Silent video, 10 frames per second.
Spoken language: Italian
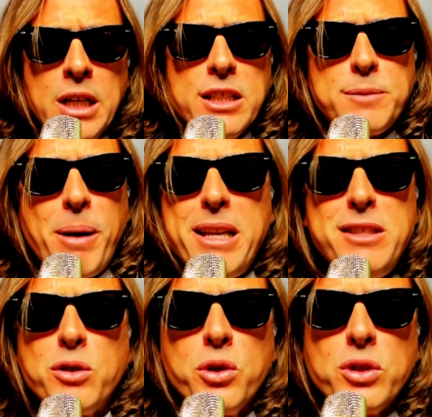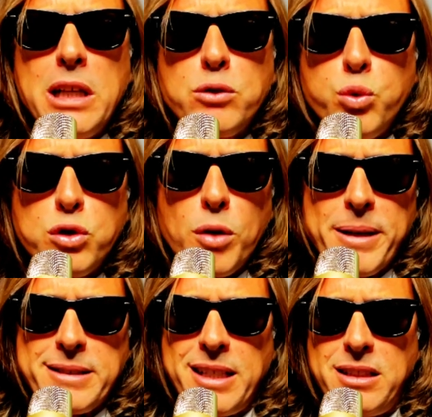spariscono del tutto
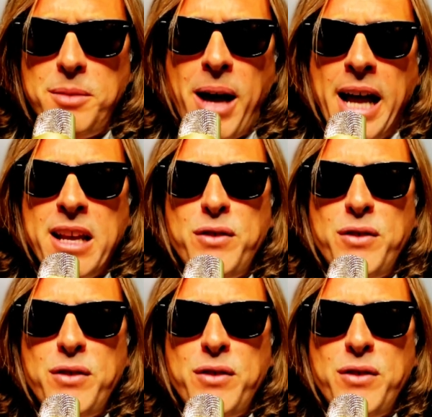per settimane,